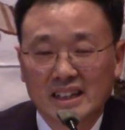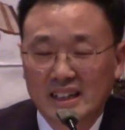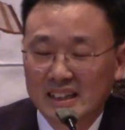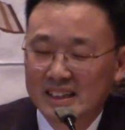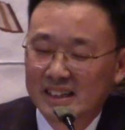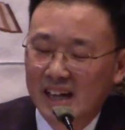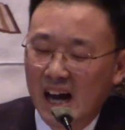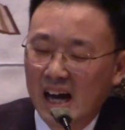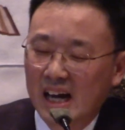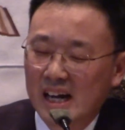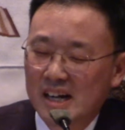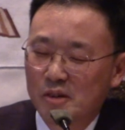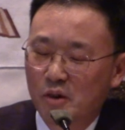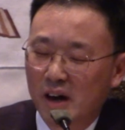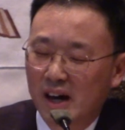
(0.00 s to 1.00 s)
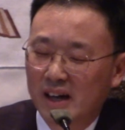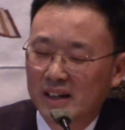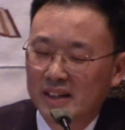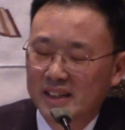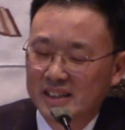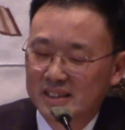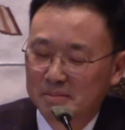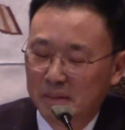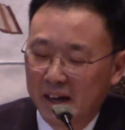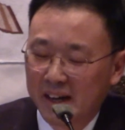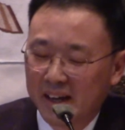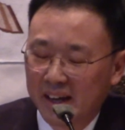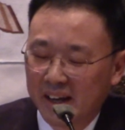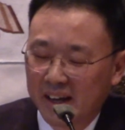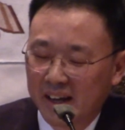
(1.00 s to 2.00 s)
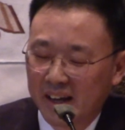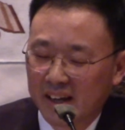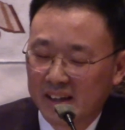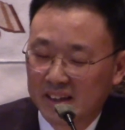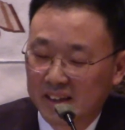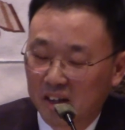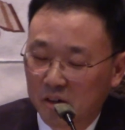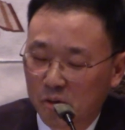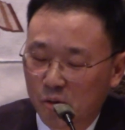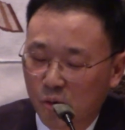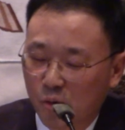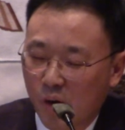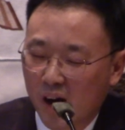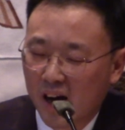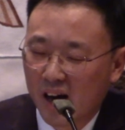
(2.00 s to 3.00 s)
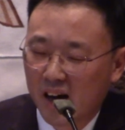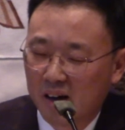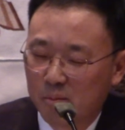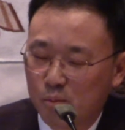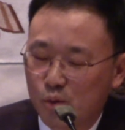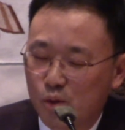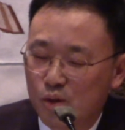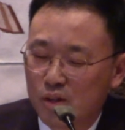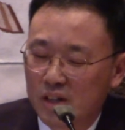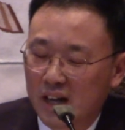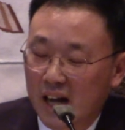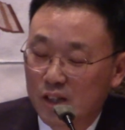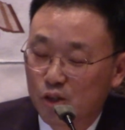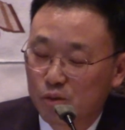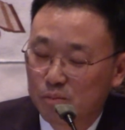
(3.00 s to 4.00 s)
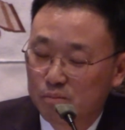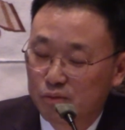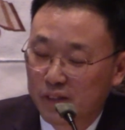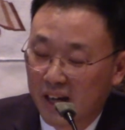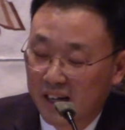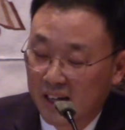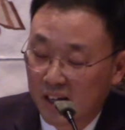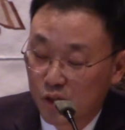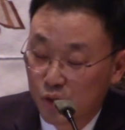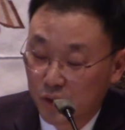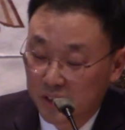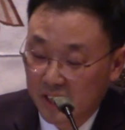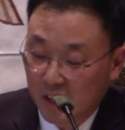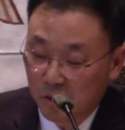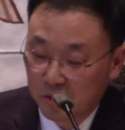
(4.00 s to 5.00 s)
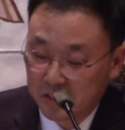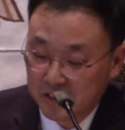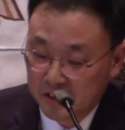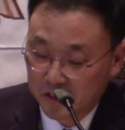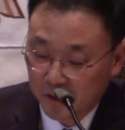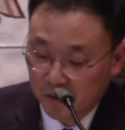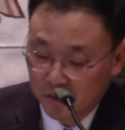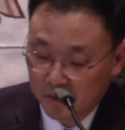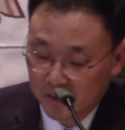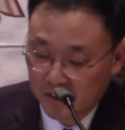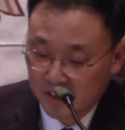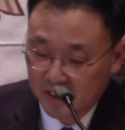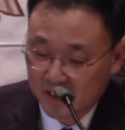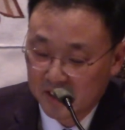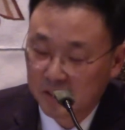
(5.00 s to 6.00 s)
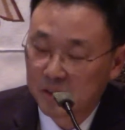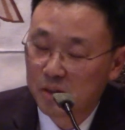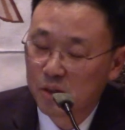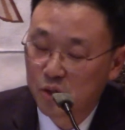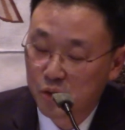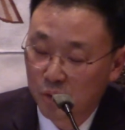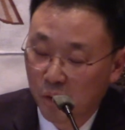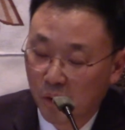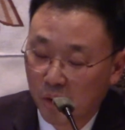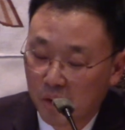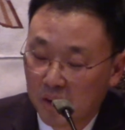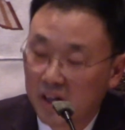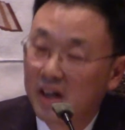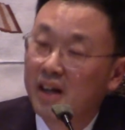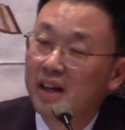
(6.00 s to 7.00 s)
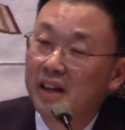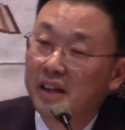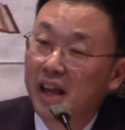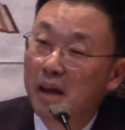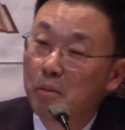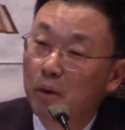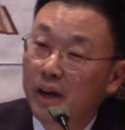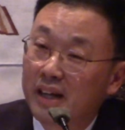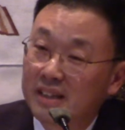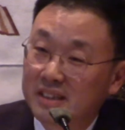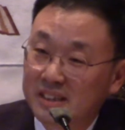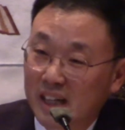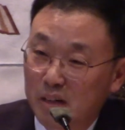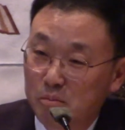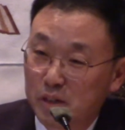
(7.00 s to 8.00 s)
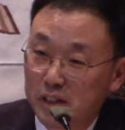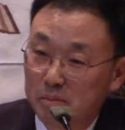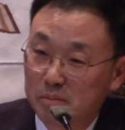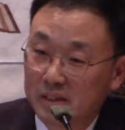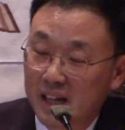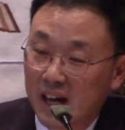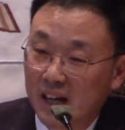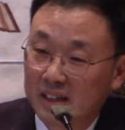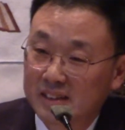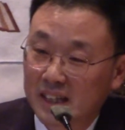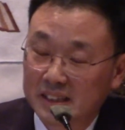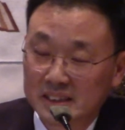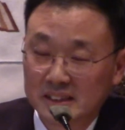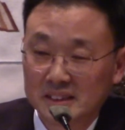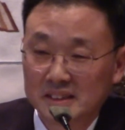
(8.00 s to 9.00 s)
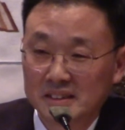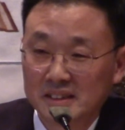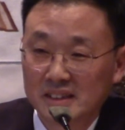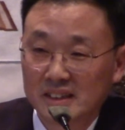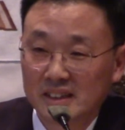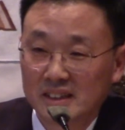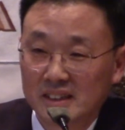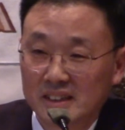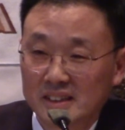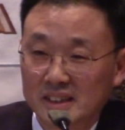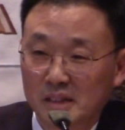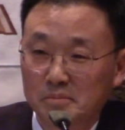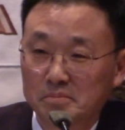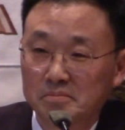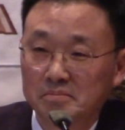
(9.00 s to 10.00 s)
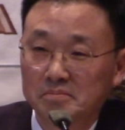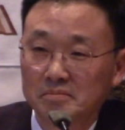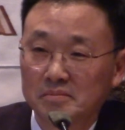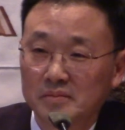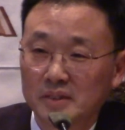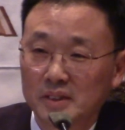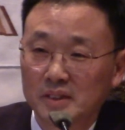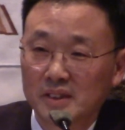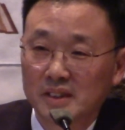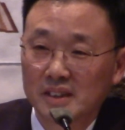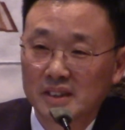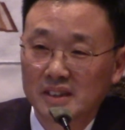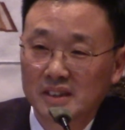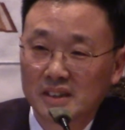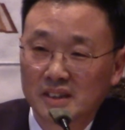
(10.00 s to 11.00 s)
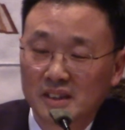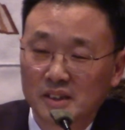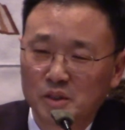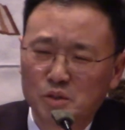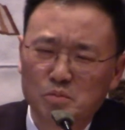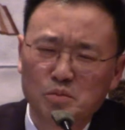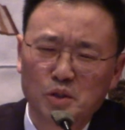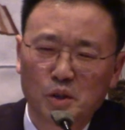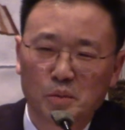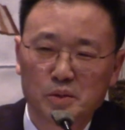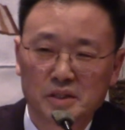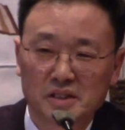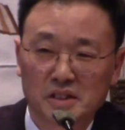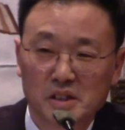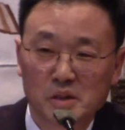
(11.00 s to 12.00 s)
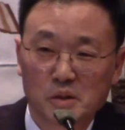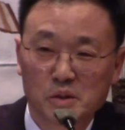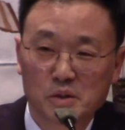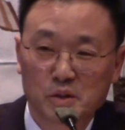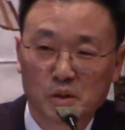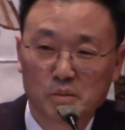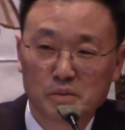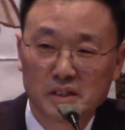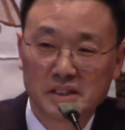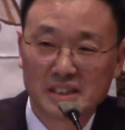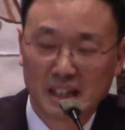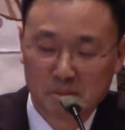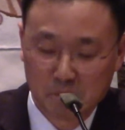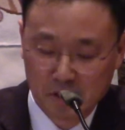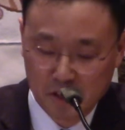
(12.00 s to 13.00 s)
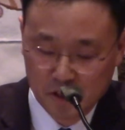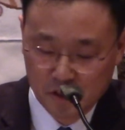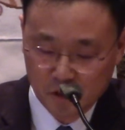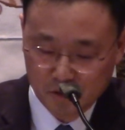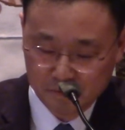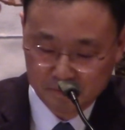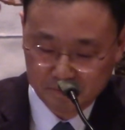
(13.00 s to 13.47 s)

그 하갈과 이스마엘에게 떡과 물 가죽 부대 하나 주었다고 그러죠. 그거를 주고 내보내는 장면입니다. 사실은 참 눈물 없이는 읽을 수 없는 장면이죠.